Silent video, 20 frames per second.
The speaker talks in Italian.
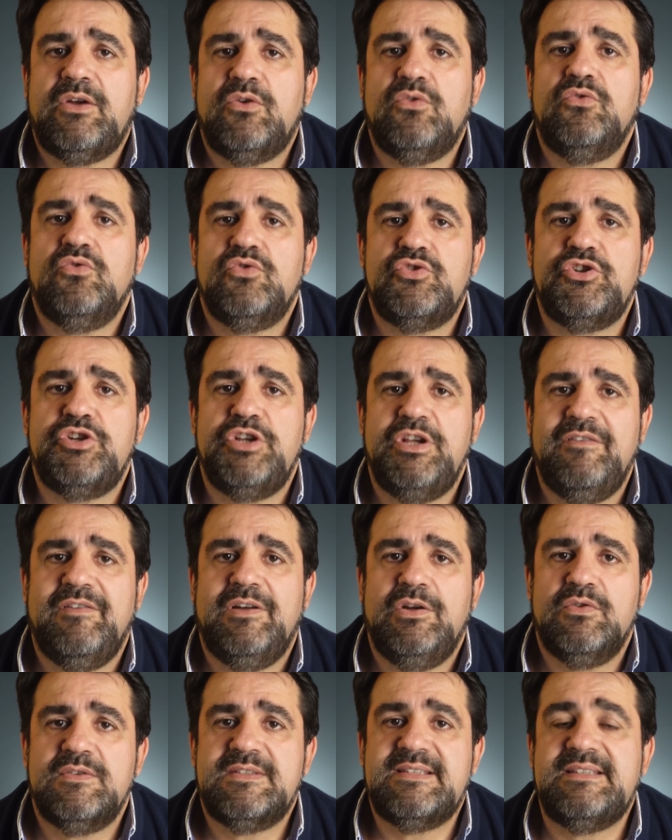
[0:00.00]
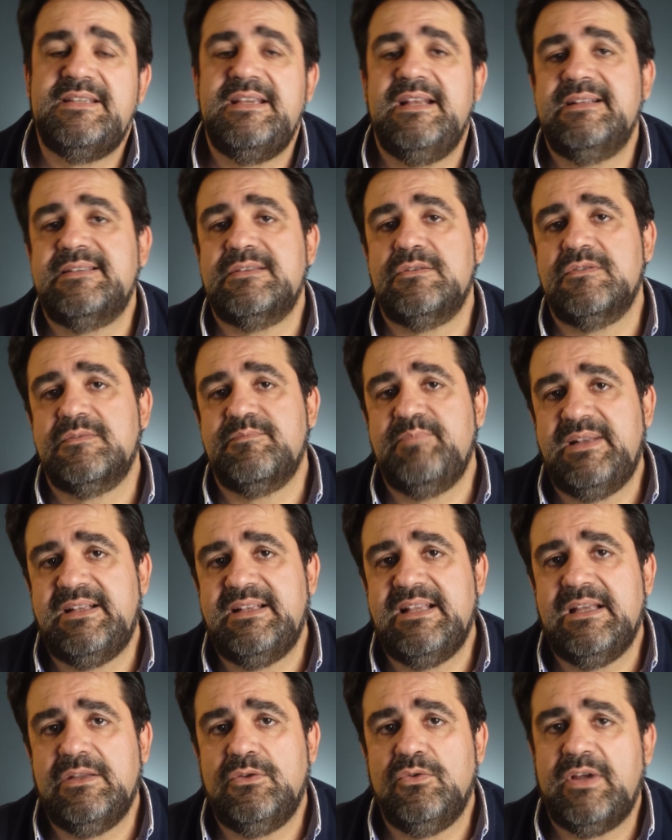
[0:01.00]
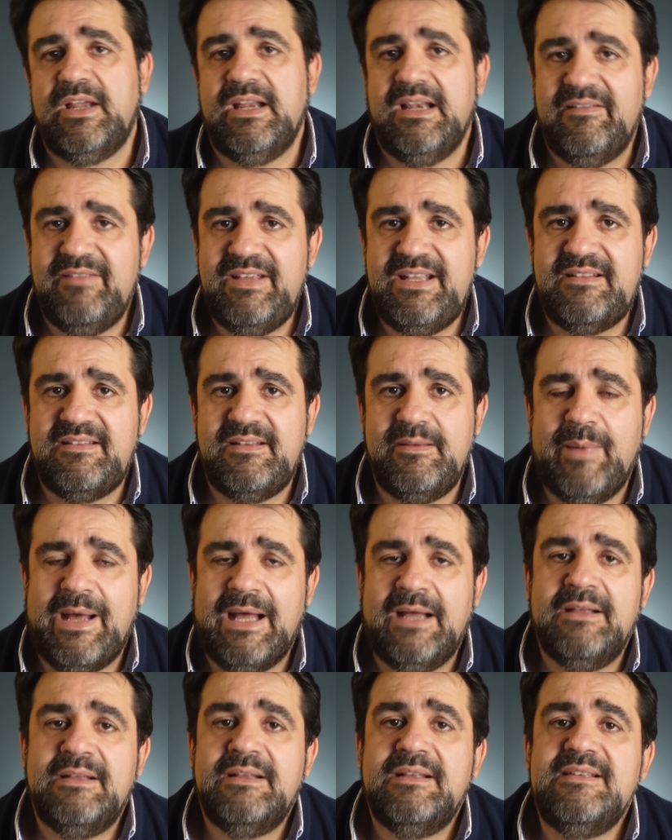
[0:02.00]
conoscevano sia il sospettato che la vittima